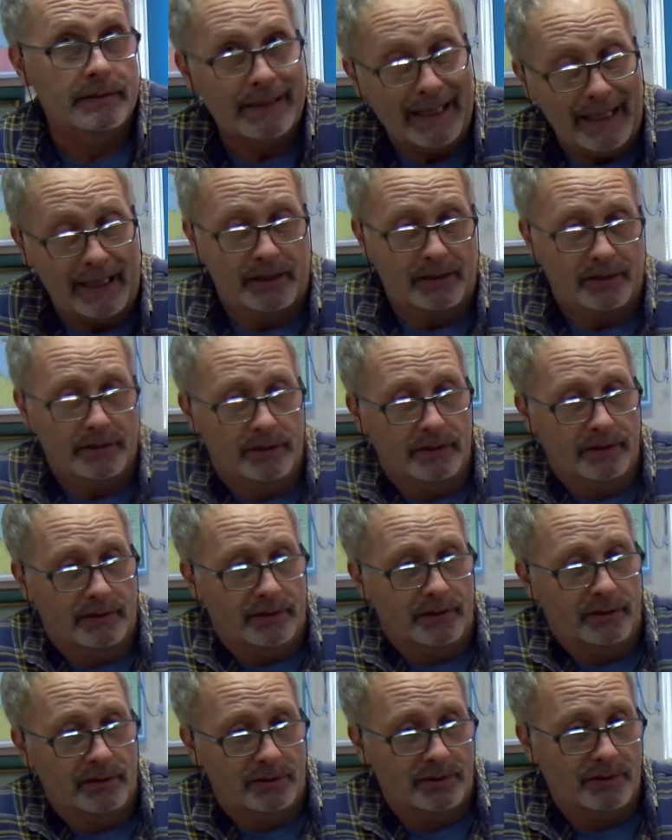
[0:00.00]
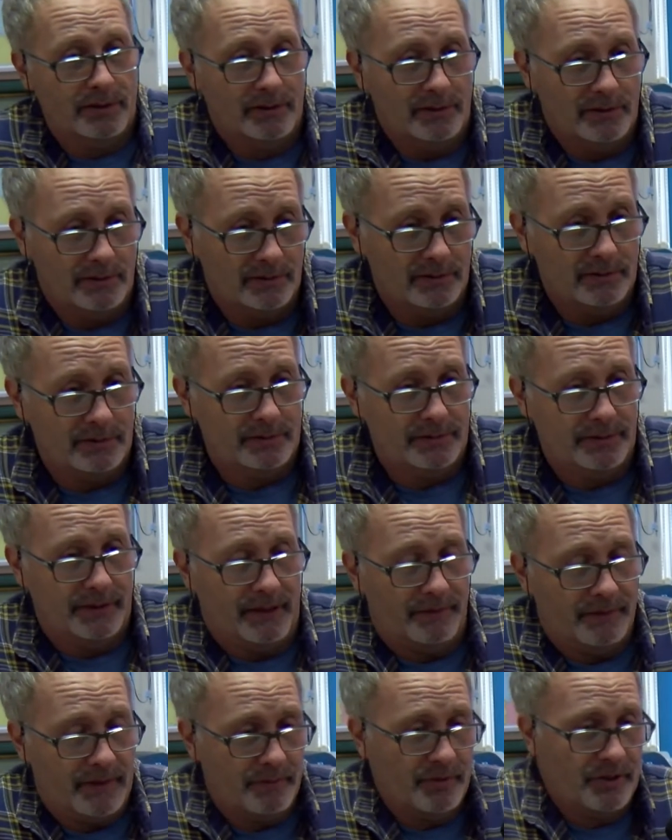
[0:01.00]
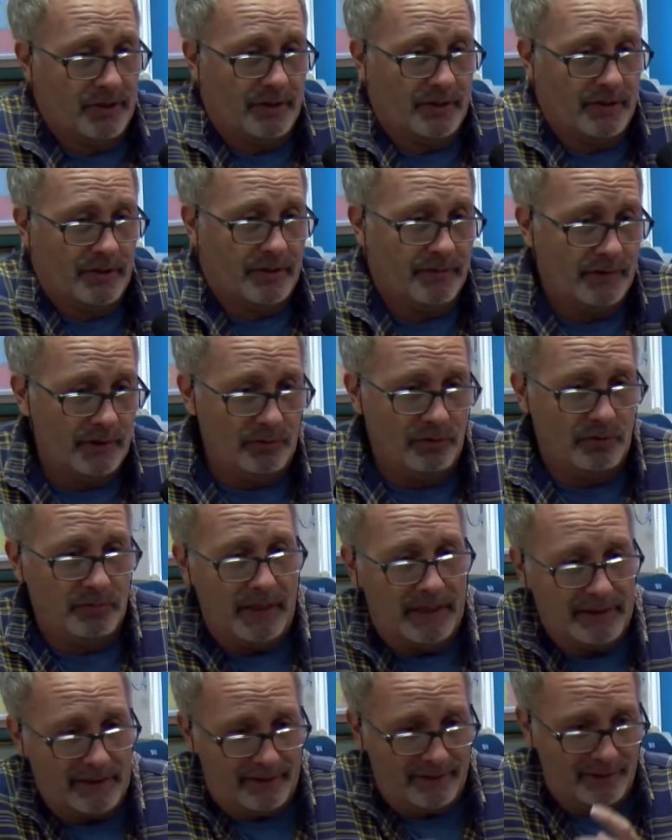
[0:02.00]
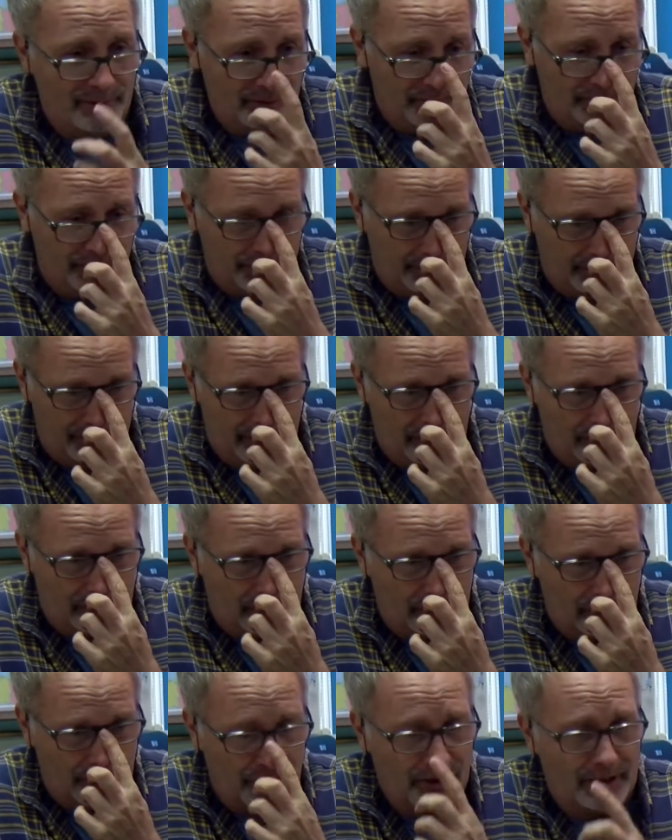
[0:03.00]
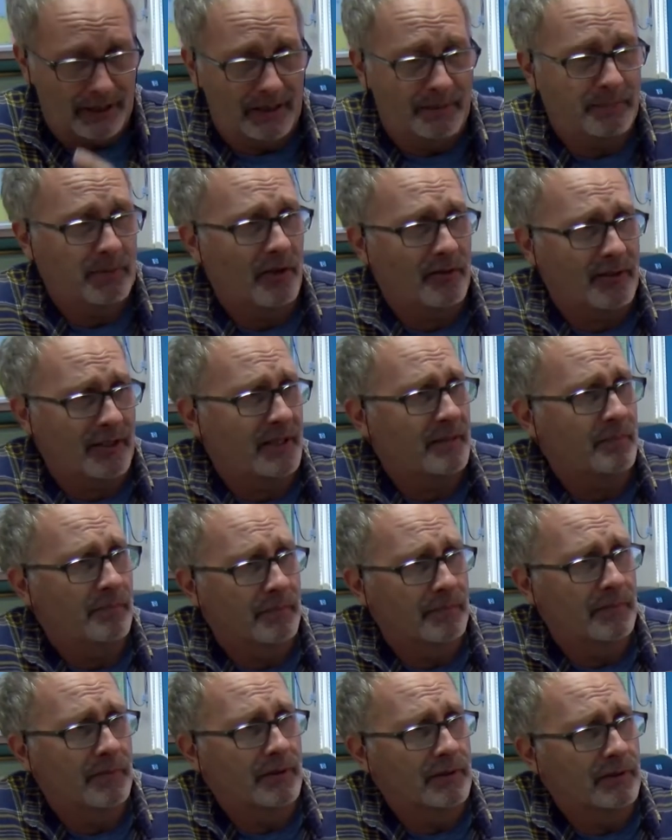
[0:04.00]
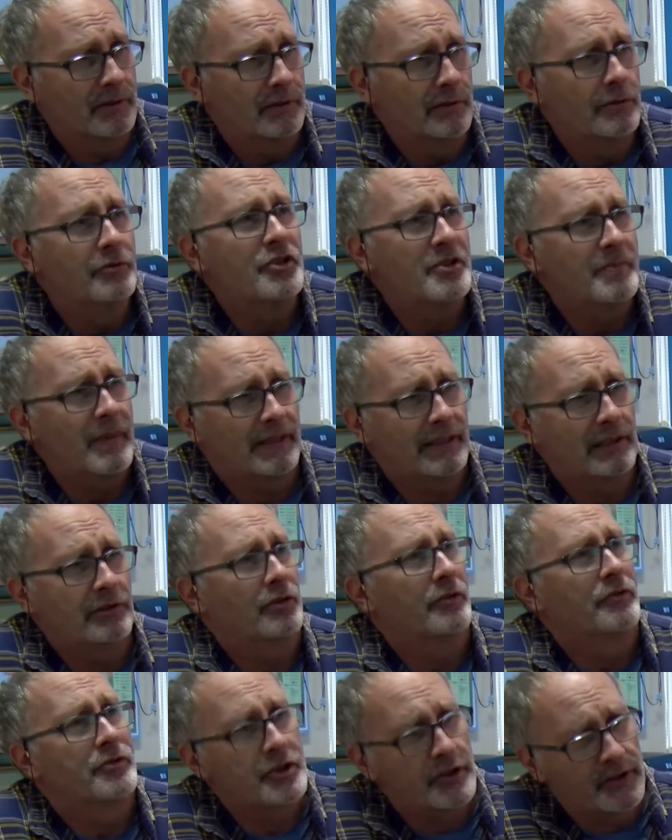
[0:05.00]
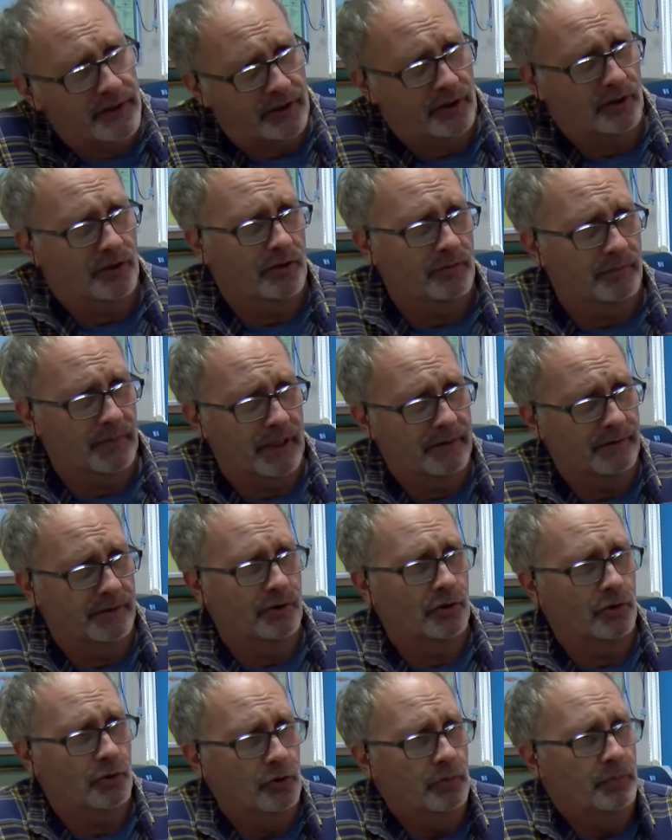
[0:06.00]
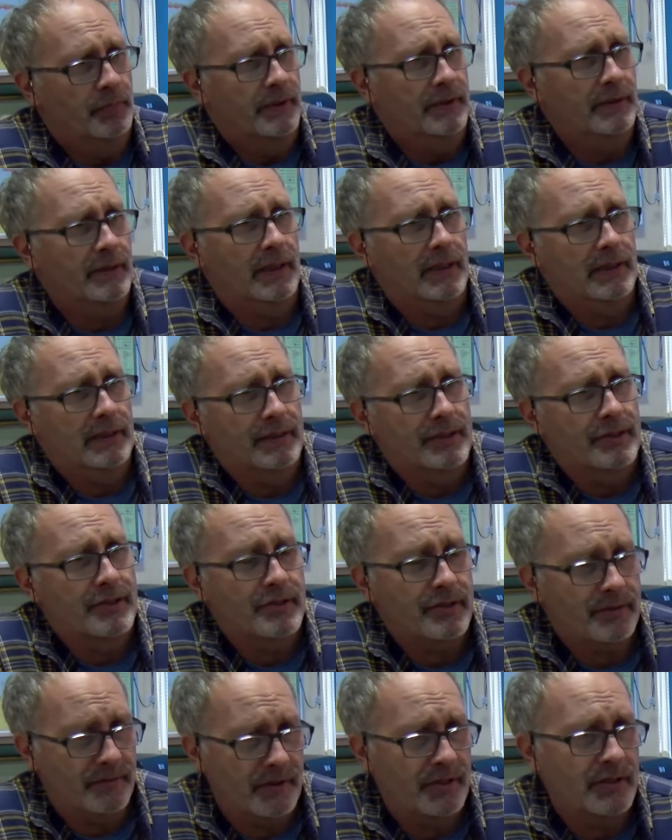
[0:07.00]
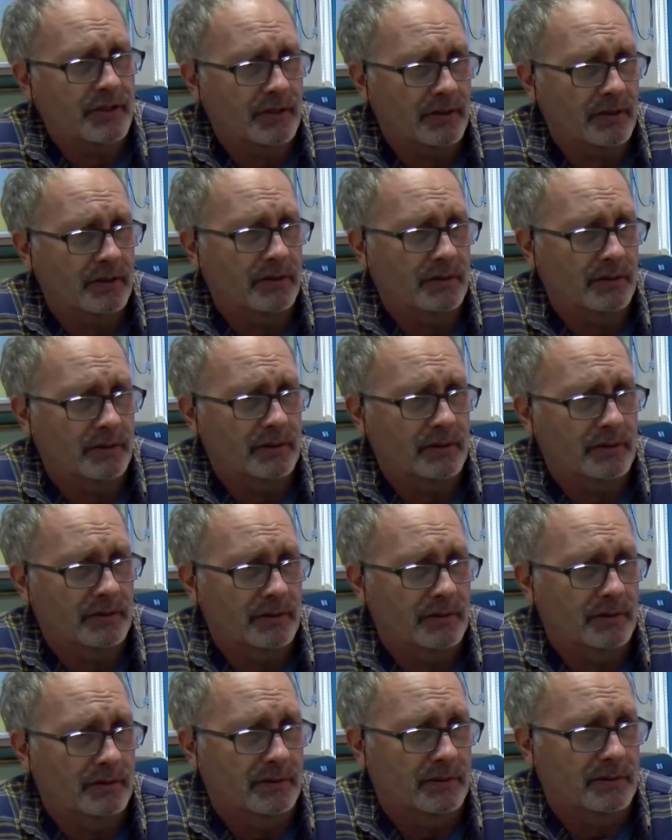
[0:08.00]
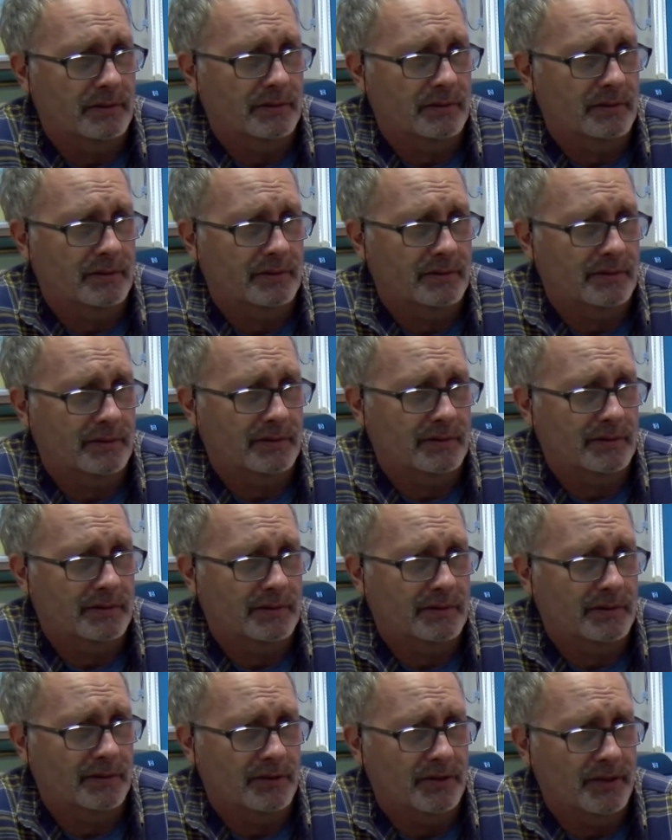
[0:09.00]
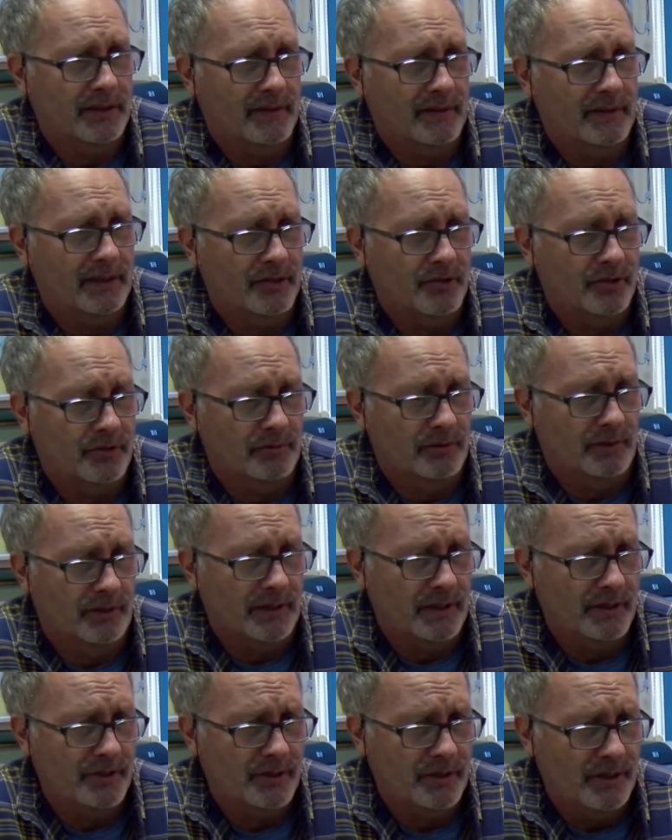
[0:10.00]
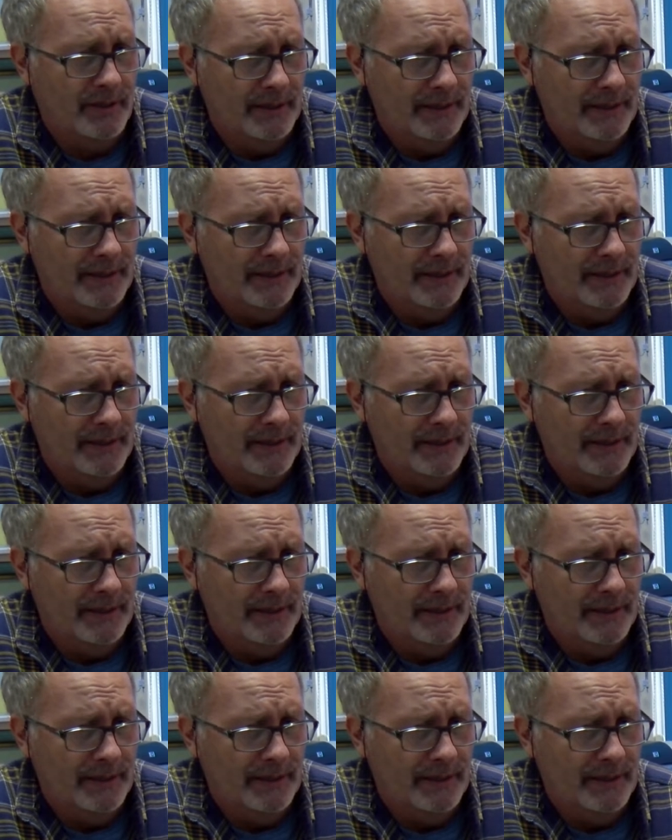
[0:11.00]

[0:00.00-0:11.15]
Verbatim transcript: Tak, y, to, to ja wiem, że, że według badań znów y, około 4% mm, y, ludzi ma tylko wszystkie objawy do kupy, ale rzeczywiście to, to, to się zdarzyło też.